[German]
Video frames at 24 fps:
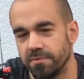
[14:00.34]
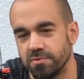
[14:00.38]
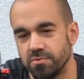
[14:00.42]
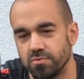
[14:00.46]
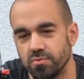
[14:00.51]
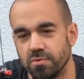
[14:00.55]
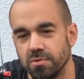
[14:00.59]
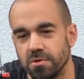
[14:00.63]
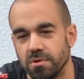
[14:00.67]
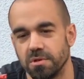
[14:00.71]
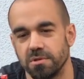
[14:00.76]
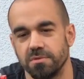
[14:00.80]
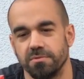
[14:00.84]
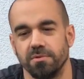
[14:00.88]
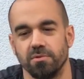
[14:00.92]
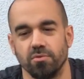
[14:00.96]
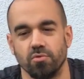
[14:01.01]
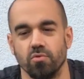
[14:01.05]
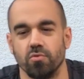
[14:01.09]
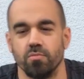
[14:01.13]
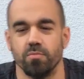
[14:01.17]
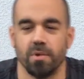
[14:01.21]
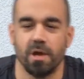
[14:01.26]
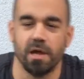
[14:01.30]
kann man versuchen, das
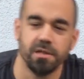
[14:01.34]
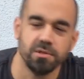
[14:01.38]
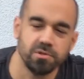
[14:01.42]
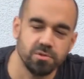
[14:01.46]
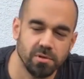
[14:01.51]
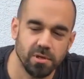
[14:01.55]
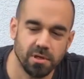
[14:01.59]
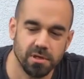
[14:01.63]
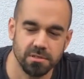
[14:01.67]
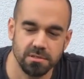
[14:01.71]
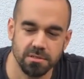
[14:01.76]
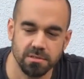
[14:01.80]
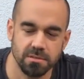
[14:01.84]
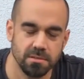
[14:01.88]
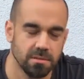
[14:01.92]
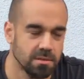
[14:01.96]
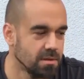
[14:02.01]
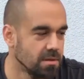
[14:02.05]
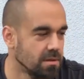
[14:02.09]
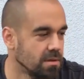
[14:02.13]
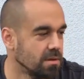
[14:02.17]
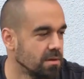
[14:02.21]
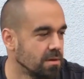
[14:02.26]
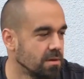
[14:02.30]
von oben reinzulassen
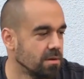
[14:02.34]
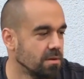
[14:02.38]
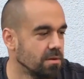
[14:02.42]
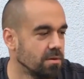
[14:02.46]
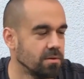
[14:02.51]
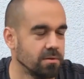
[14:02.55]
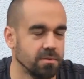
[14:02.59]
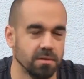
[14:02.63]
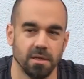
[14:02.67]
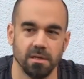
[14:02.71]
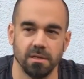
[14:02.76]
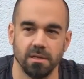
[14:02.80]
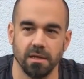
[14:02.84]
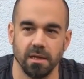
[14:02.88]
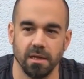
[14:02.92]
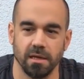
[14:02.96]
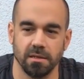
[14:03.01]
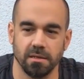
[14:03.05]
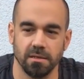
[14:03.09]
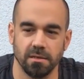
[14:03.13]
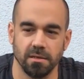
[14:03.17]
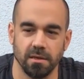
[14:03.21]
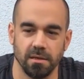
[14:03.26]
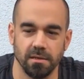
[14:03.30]
und dann
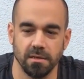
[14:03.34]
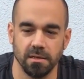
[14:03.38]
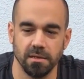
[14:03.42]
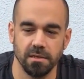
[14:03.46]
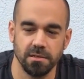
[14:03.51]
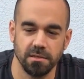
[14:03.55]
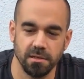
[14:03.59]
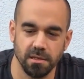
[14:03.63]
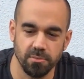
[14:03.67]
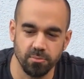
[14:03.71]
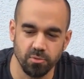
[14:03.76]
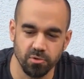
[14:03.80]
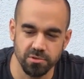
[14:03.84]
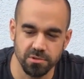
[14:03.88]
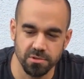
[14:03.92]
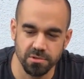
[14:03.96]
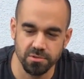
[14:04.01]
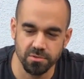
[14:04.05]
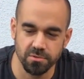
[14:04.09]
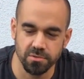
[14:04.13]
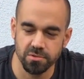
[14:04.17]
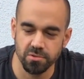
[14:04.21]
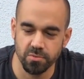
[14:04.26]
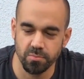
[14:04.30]
direkt an die richtige
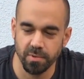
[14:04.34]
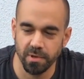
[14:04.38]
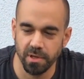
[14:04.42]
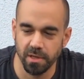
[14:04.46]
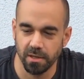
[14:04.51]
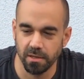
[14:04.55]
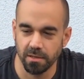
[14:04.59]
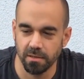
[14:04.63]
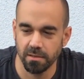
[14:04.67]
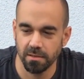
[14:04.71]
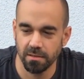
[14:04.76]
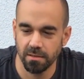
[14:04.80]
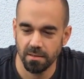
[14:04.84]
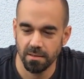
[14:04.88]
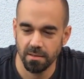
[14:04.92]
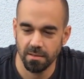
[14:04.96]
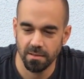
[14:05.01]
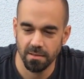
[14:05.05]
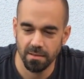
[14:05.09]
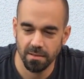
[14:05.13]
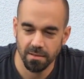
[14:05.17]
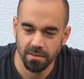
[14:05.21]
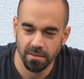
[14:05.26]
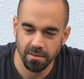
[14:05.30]
Position zu bringen.
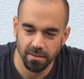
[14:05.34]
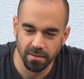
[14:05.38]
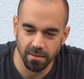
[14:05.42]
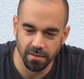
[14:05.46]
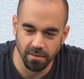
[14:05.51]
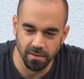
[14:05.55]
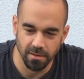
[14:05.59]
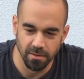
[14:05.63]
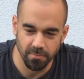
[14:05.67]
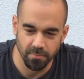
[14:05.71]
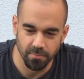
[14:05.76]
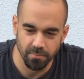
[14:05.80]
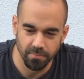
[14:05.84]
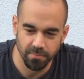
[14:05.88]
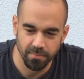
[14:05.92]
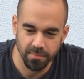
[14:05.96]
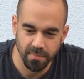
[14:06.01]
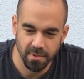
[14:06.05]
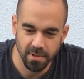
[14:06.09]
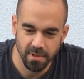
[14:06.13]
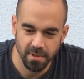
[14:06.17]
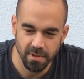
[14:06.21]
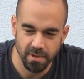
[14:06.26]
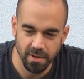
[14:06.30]
Ähm,
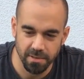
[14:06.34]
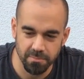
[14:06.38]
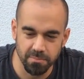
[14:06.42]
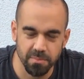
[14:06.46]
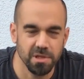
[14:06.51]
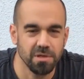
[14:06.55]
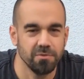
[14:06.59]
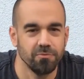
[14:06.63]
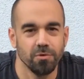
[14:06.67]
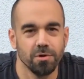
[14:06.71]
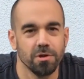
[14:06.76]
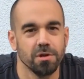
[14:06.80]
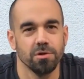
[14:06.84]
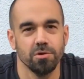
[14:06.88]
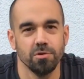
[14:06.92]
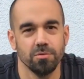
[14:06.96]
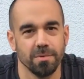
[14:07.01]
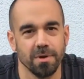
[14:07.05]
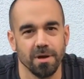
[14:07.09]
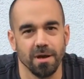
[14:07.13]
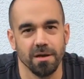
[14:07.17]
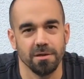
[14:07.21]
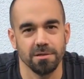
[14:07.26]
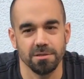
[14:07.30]
hat mich
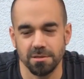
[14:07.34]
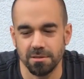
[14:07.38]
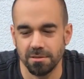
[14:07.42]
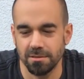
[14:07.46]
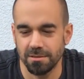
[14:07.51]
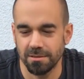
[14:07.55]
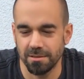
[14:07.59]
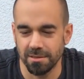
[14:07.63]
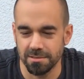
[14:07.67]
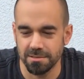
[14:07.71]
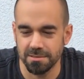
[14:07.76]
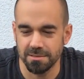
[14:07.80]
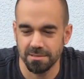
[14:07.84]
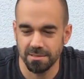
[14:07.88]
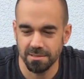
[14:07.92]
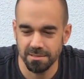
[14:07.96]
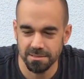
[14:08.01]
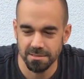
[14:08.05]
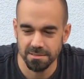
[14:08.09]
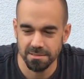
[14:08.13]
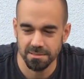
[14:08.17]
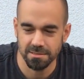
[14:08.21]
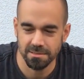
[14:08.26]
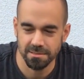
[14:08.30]
wirklich überrascht, dass
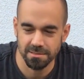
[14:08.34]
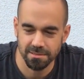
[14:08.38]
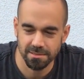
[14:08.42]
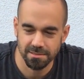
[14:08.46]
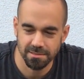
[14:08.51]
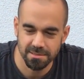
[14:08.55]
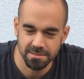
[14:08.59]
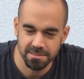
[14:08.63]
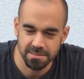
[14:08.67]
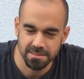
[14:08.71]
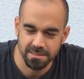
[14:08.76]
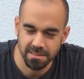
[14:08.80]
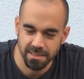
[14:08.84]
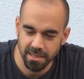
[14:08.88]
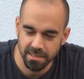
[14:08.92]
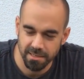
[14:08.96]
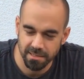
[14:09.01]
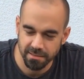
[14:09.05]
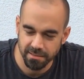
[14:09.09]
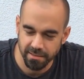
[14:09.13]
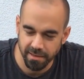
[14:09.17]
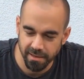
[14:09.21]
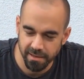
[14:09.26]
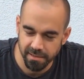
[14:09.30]
dieses, dieses
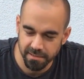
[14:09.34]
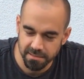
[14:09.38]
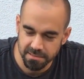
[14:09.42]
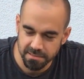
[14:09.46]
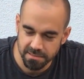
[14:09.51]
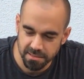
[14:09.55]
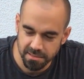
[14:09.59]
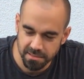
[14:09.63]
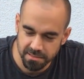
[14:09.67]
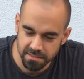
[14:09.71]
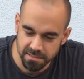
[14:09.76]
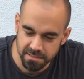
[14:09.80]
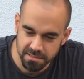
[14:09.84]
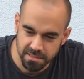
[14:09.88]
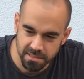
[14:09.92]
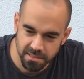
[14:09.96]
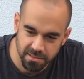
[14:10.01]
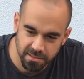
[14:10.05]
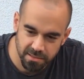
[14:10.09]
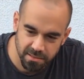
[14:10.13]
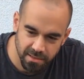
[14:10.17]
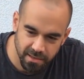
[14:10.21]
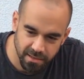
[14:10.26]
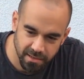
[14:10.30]
kleine Teil, diese, diese
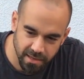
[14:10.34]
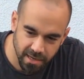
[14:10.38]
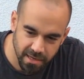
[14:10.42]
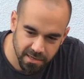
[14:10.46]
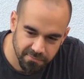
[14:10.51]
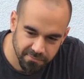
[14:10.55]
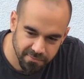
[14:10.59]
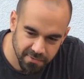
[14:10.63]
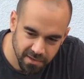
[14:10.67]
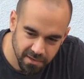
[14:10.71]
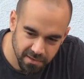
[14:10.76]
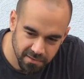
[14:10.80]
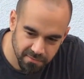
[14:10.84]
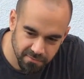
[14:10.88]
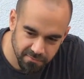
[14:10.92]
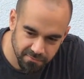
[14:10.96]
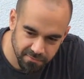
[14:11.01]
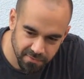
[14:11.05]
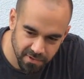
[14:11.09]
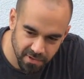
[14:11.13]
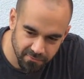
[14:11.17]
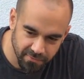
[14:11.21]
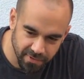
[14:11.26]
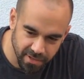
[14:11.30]
einfachen
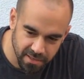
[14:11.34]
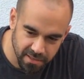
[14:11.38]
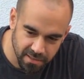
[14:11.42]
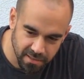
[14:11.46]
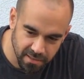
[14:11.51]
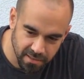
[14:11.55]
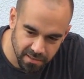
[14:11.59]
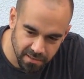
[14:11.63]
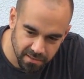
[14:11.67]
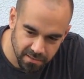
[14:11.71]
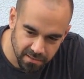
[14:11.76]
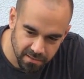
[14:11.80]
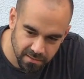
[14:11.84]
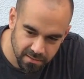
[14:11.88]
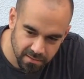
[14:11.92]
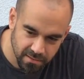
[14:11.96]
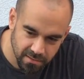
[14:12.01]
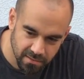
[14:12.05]
vier Wände